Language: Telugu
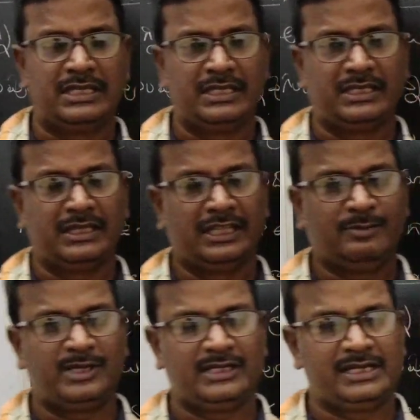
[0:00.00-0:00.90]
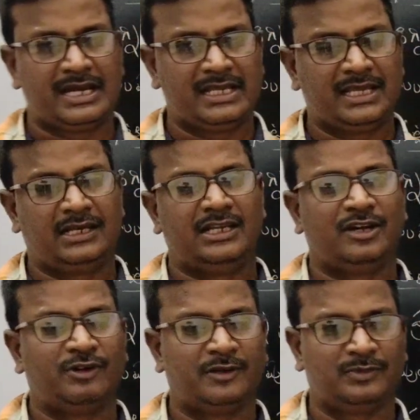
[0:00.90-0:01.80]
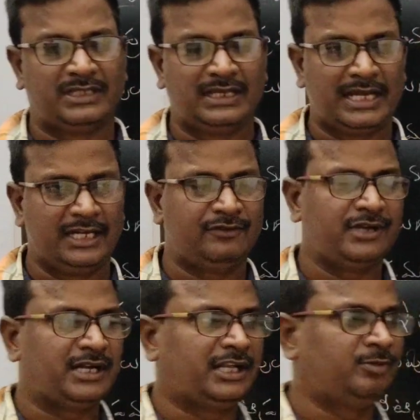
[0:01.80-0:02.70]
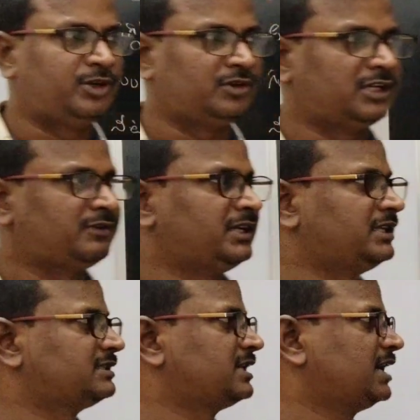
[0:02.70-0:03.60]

ఈ కింద పడి గాయాలు కావడం ఇలాంటి వాటిని ఏమంటున్నామంటే